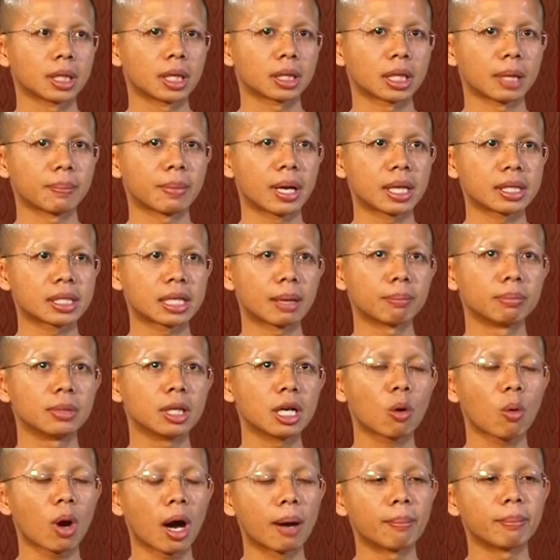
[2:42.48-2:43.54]
แต่มาจำเนื้อ
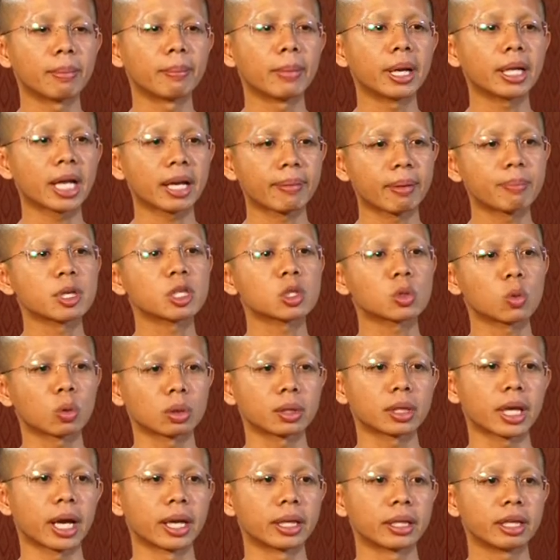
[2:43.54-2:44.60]
ความไม่ได้ว่าพระสูตร
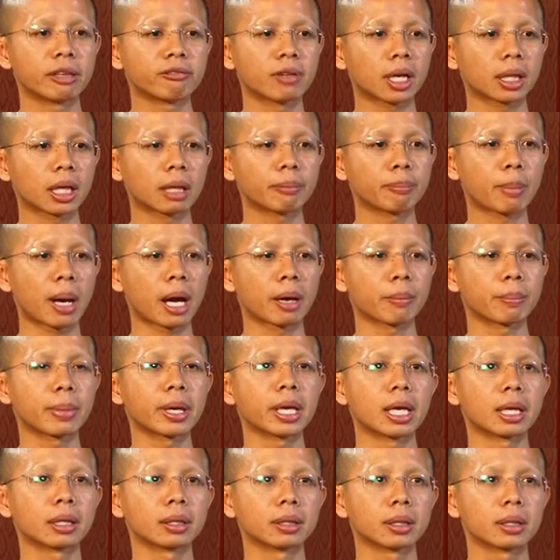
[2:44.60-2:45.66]
ไหน ที่พระท่านฟังเพล
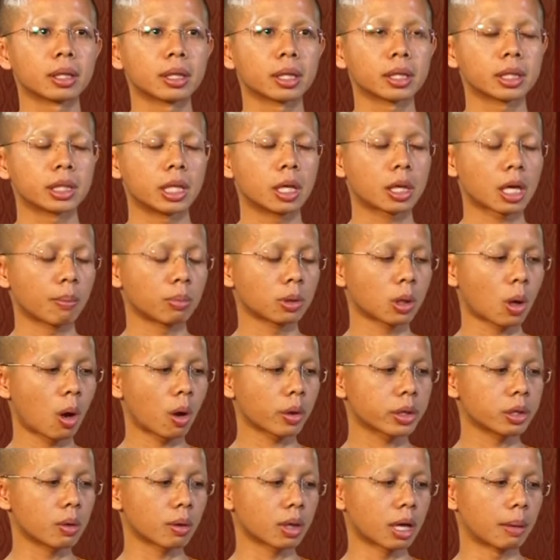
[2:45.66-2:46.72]
งเกี่ยวกับร้อง
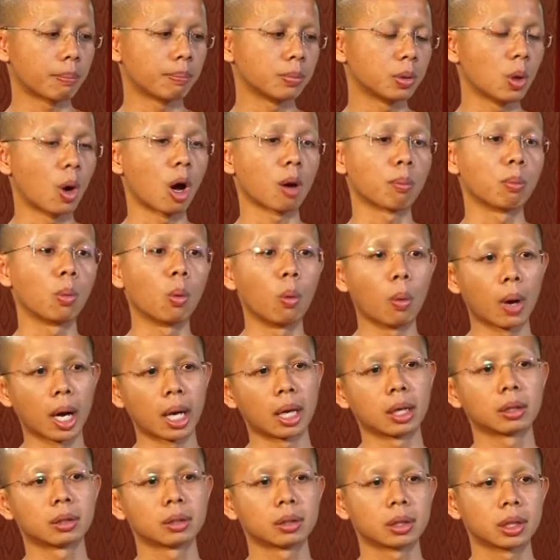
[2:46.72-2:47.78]
เกี่ยวกับดอกบัว
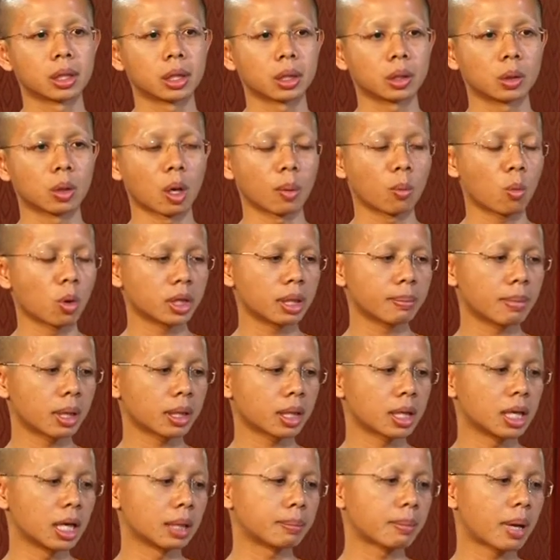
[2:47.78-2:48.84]
ดอกบัวที่มัน
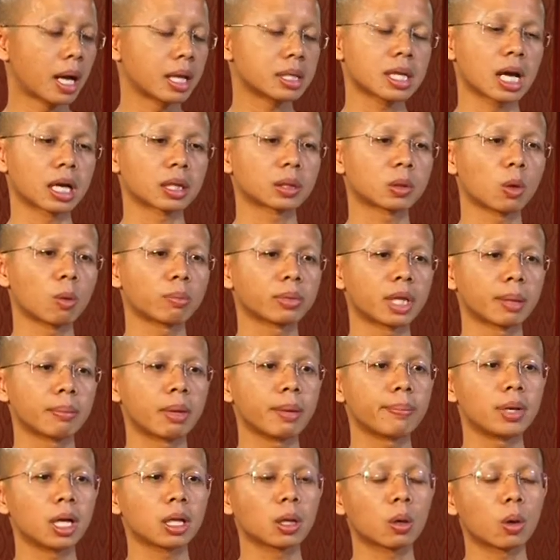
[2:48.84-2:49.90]
เกิดมาจากตมแต่ไม่
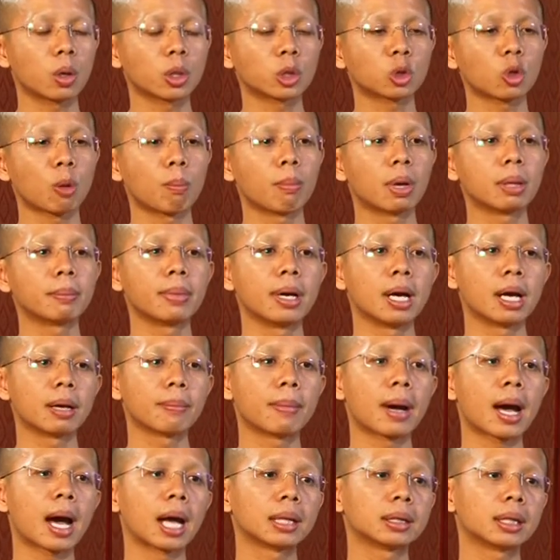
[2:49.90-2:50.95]
เปื้อนคนตมมันเบิก
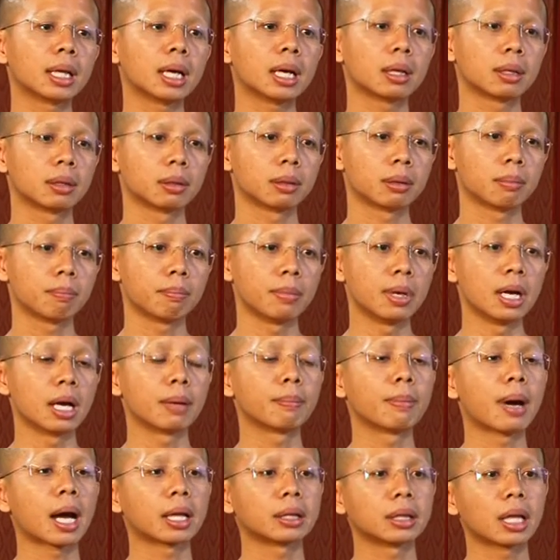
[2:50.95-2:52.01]
บานนะ เบิก
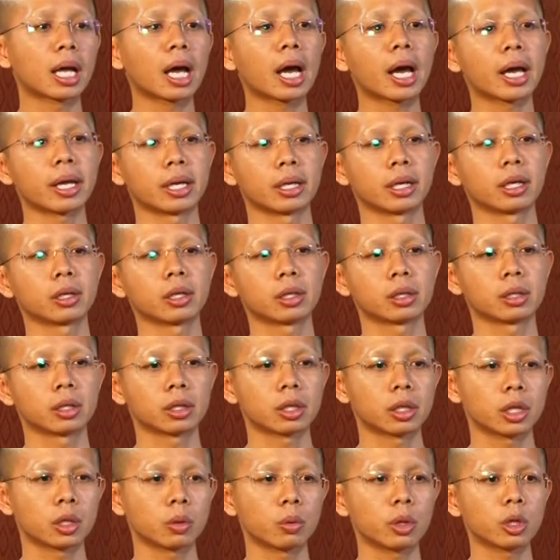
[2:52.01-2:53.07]
บานได้
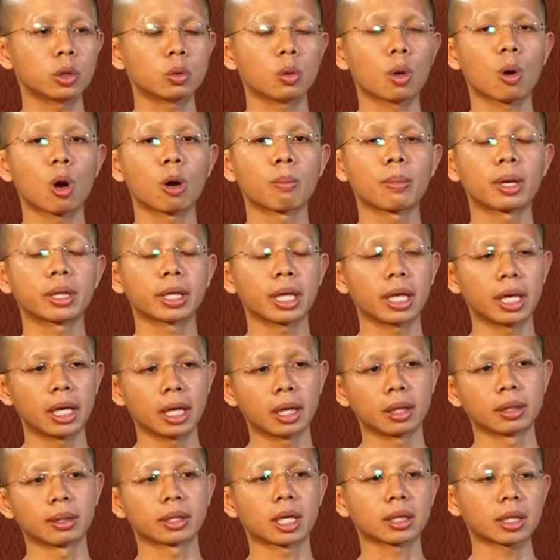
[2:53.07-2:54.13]
ด้วยตัวของมันเอง
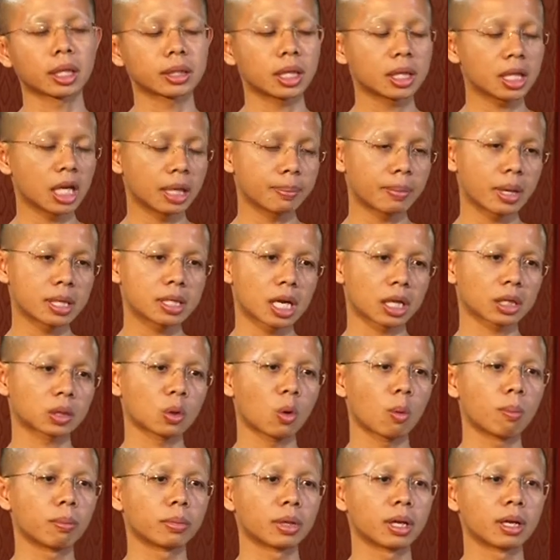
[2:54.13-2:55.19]
ทั้งที่เกิดมาจากต
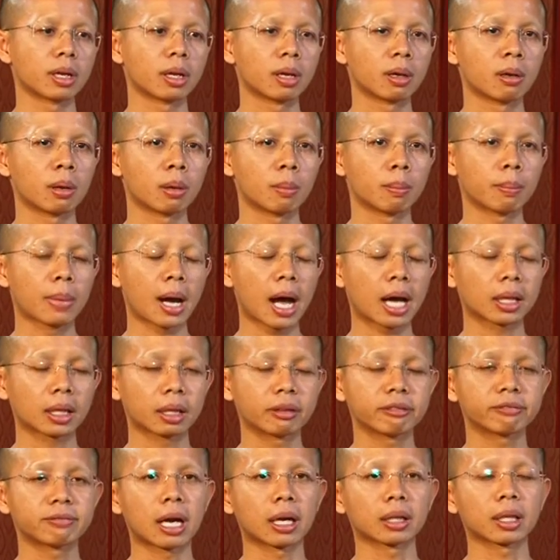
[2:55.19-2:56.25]
ม พระท่า
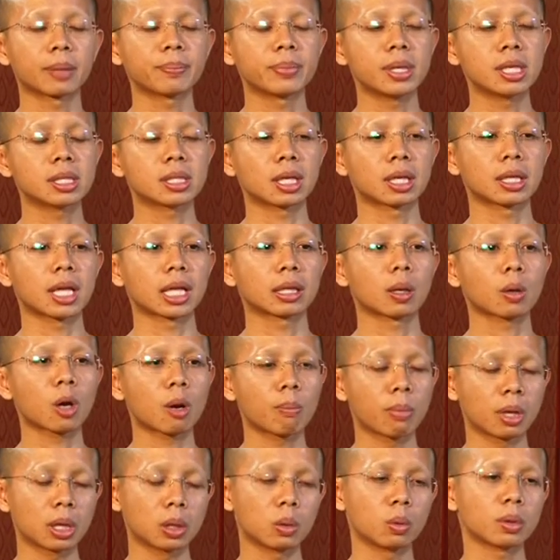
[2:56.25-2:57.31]
นฟังท่านพิจารณาท่านก็
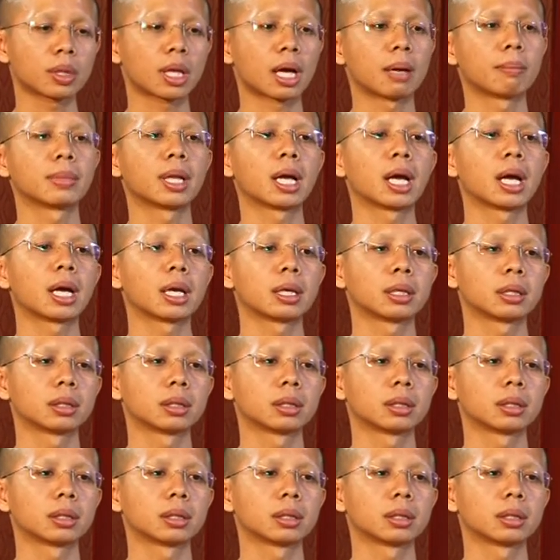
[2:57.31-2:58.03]
บรรลุธรรมได้